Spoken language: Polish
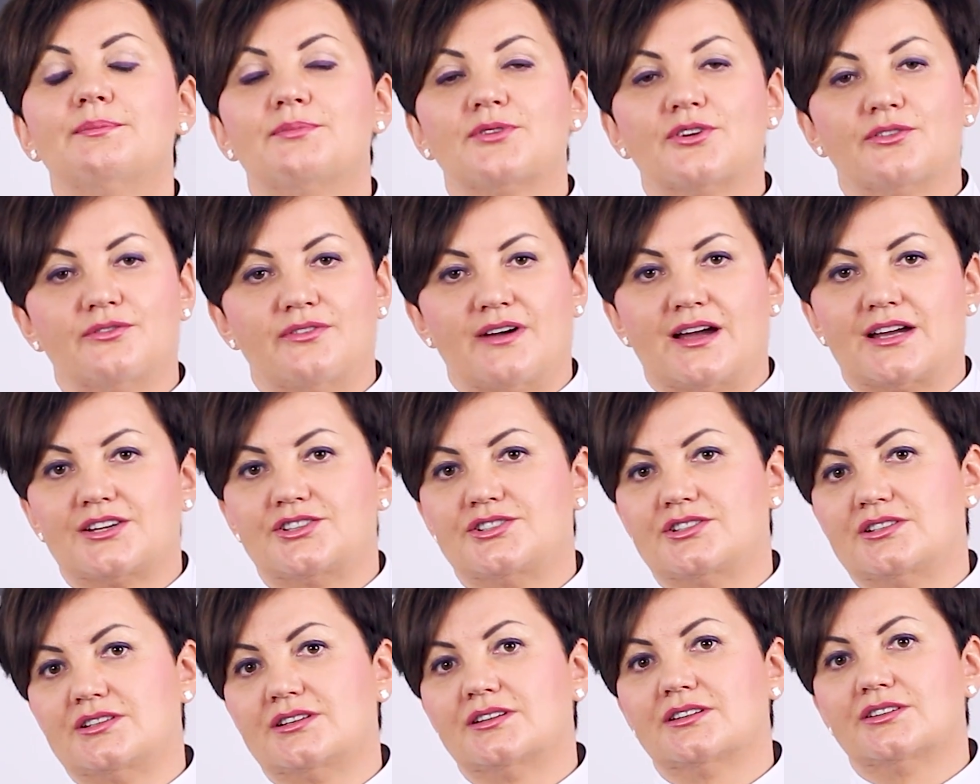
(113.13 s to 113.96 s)

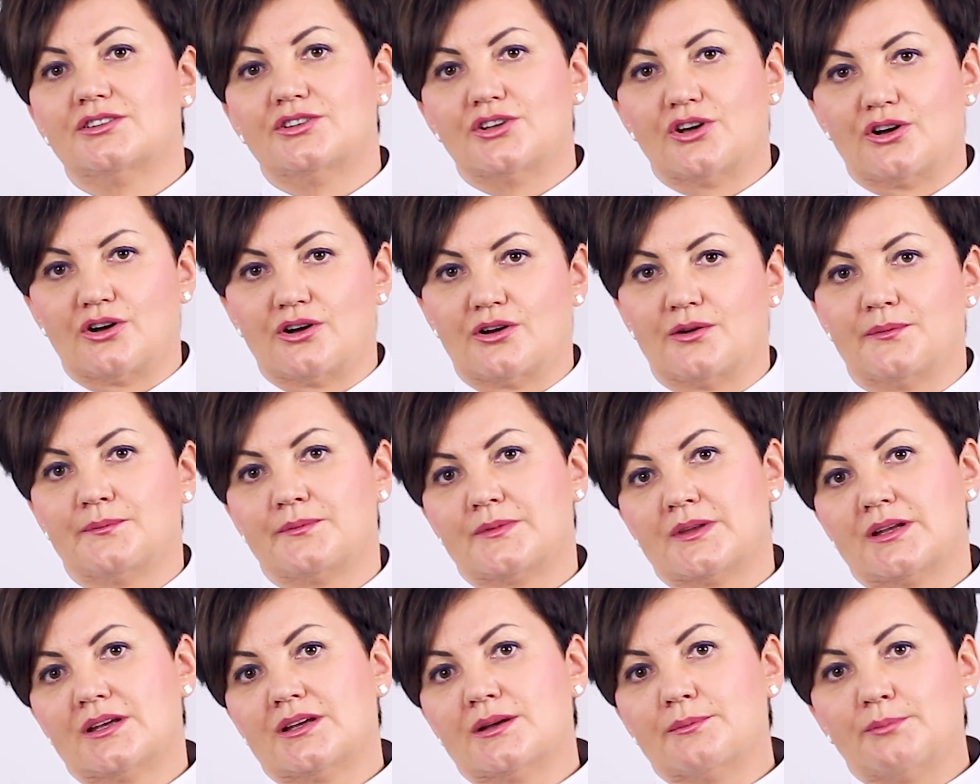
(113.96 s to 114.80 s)
prowadzi do
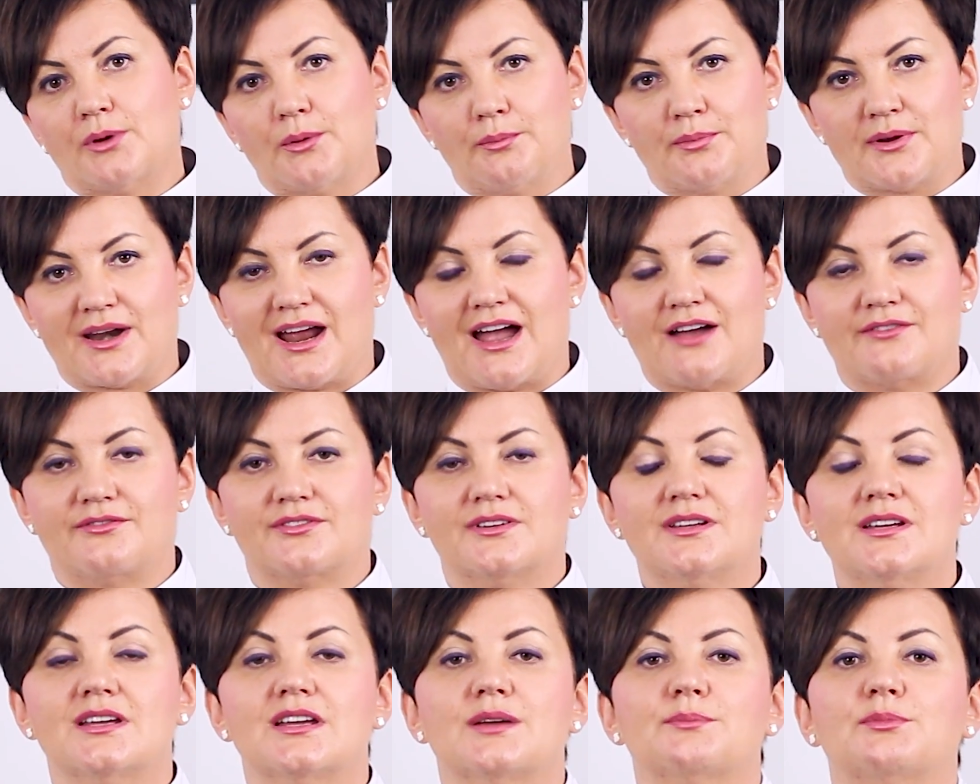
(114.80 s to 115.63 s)

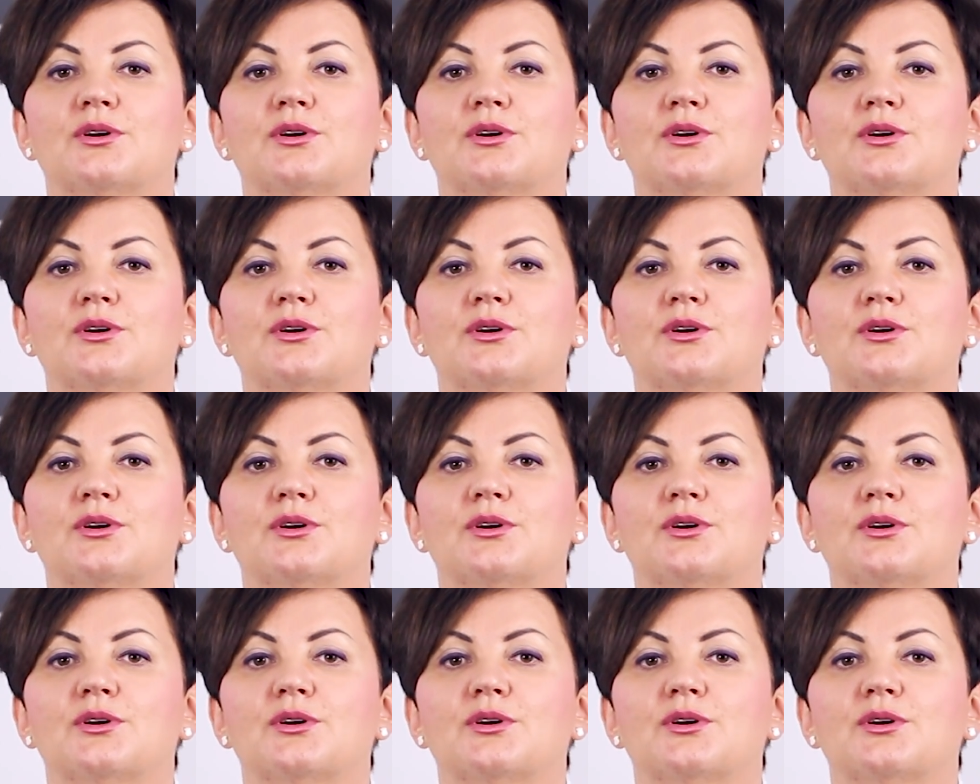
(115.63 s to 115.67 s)
poprawy,